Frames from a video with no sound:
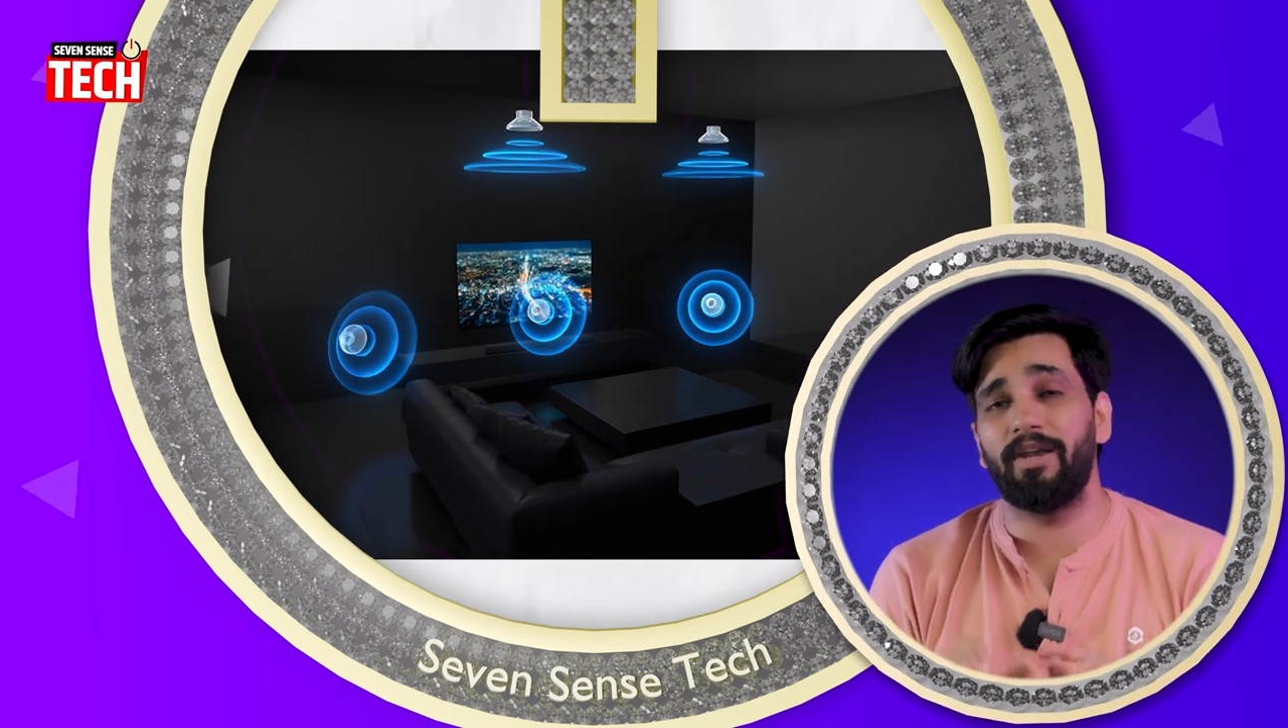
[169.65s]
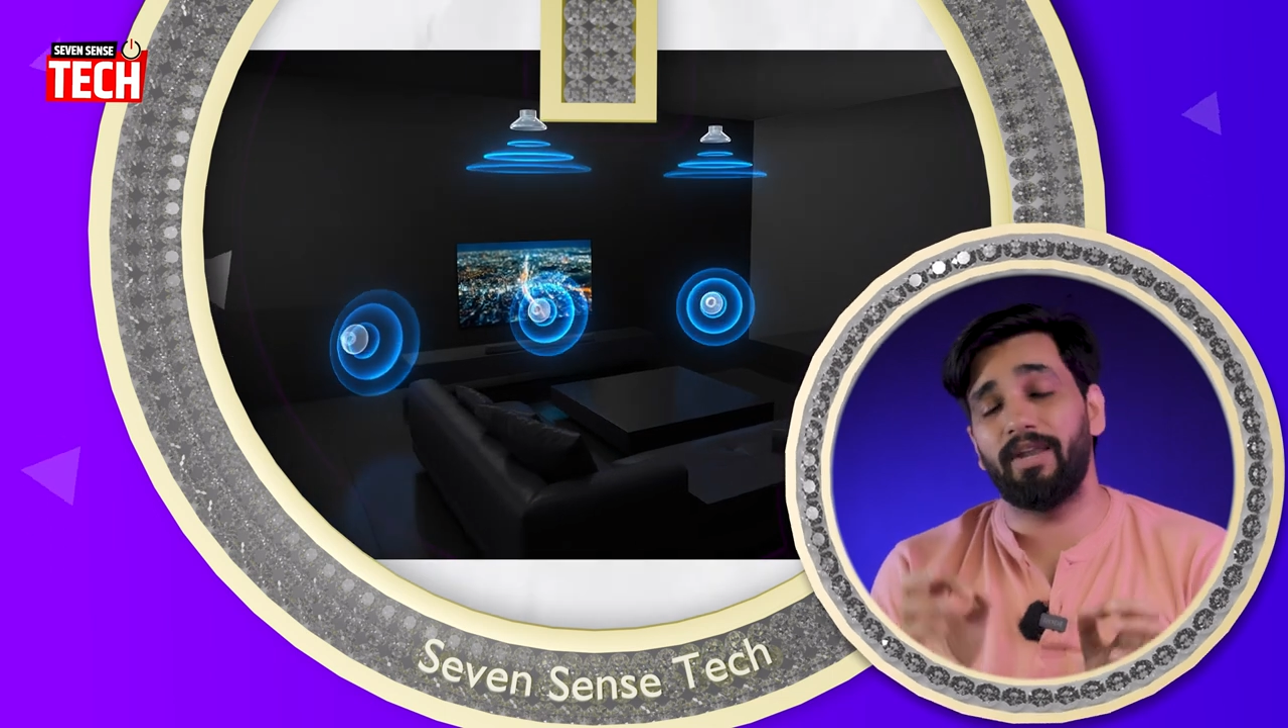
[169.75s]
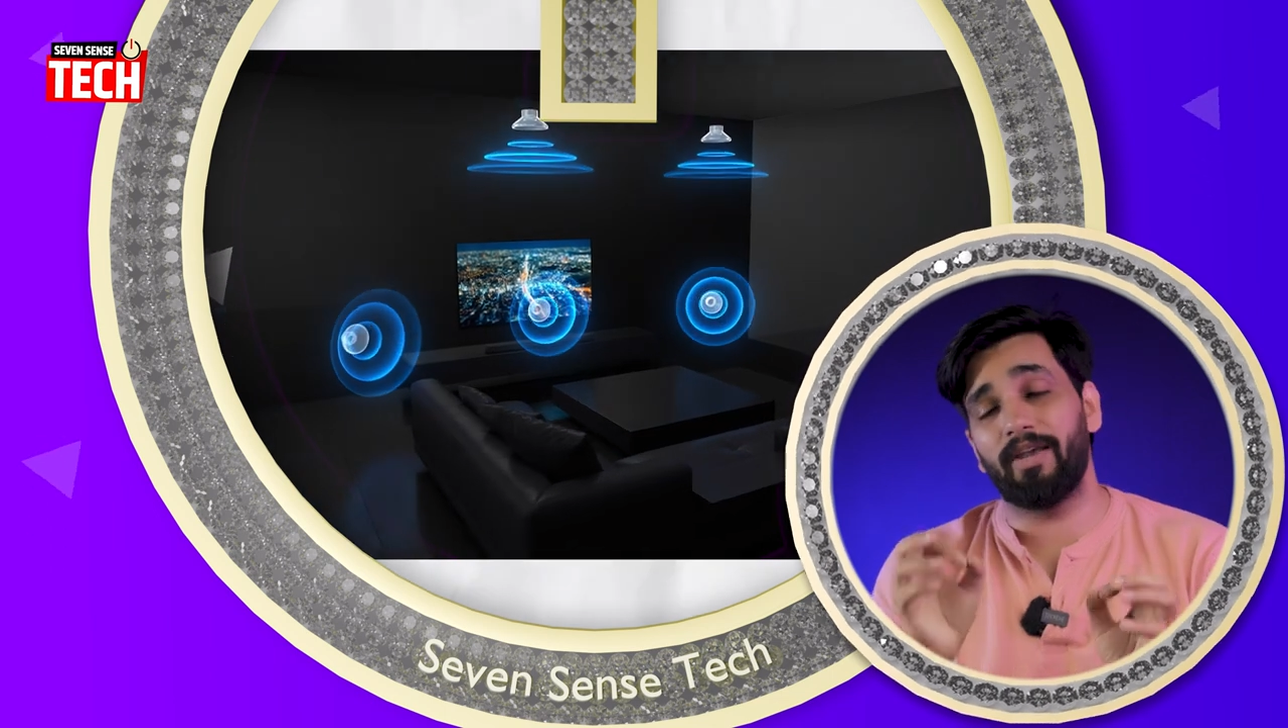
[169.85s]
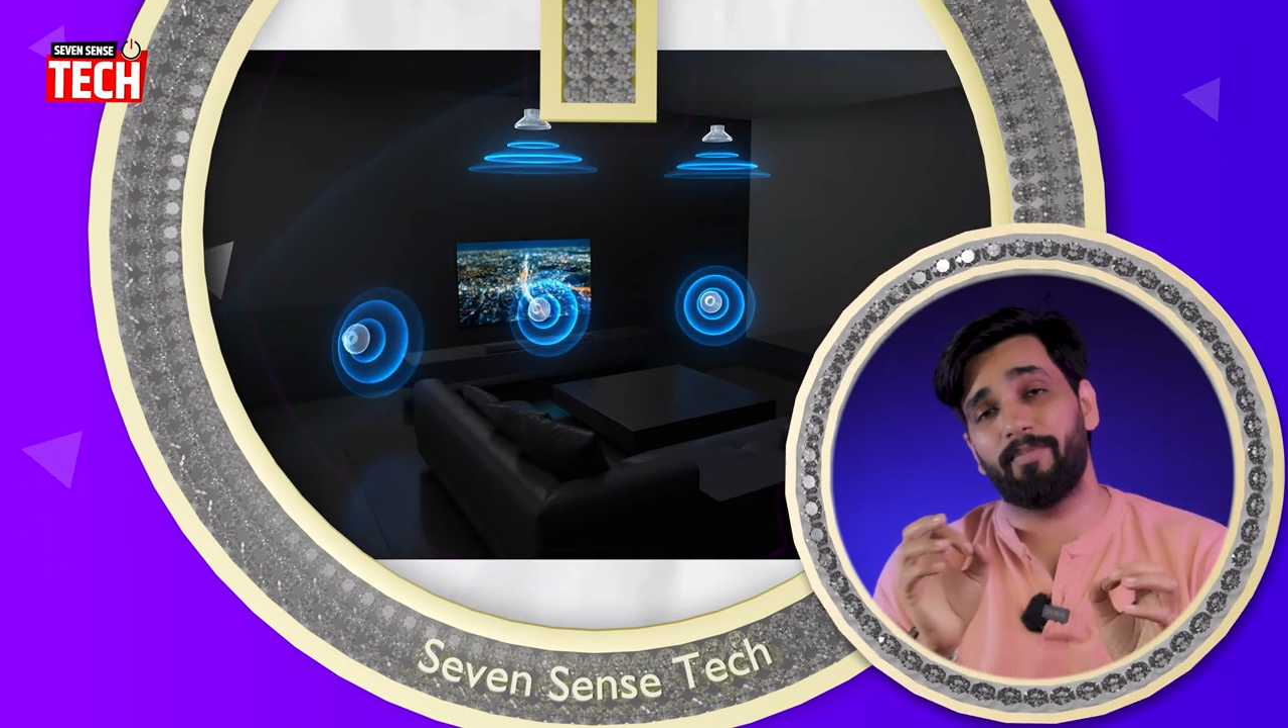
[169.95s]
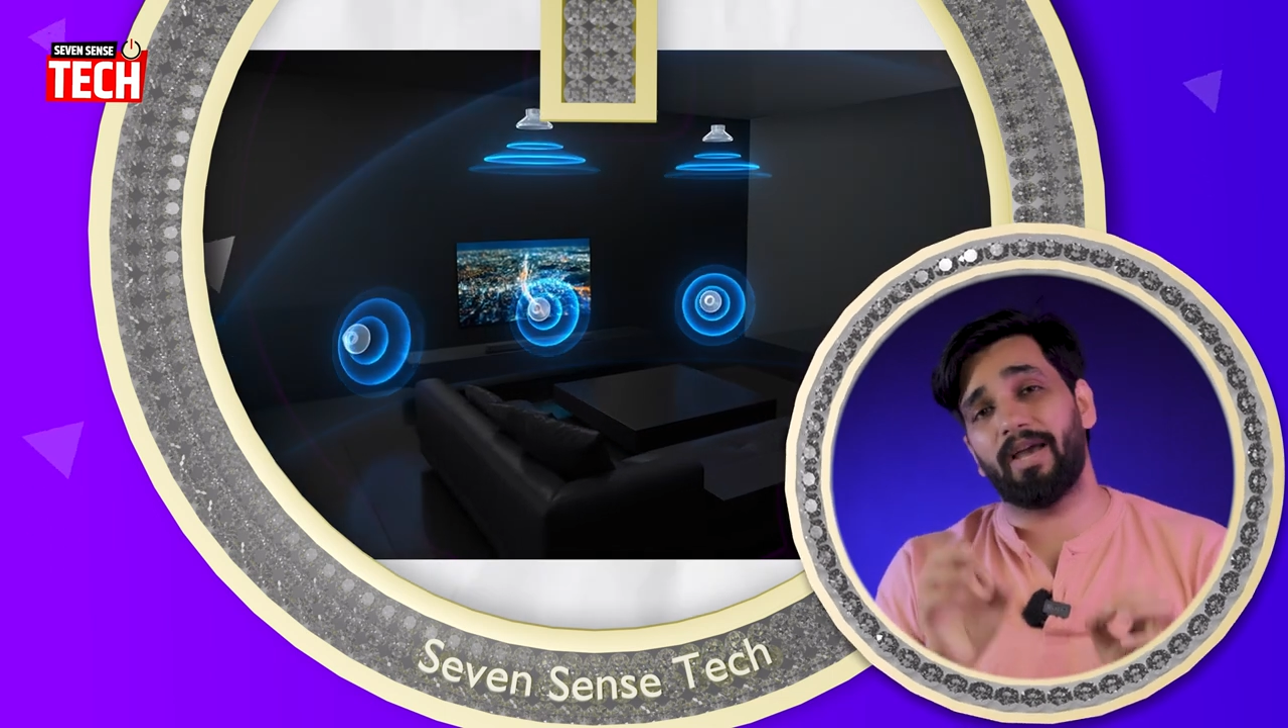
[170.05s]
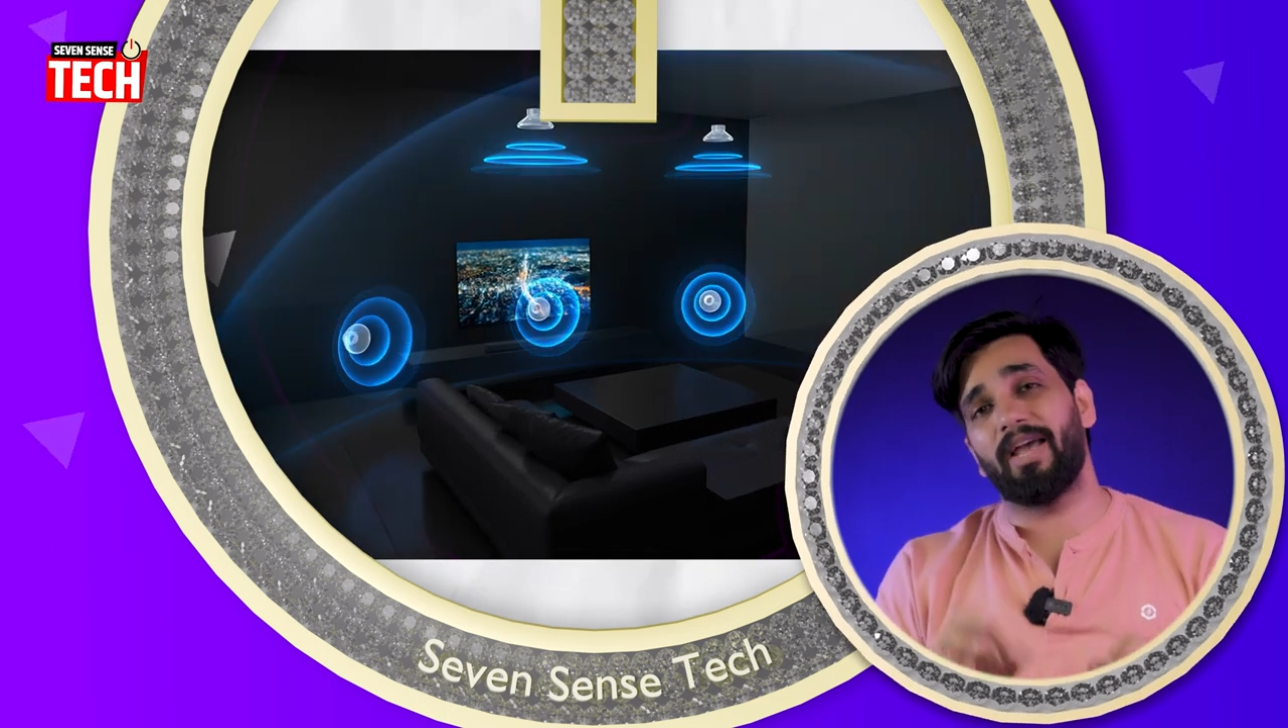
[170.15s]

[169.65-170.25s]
इंडिया में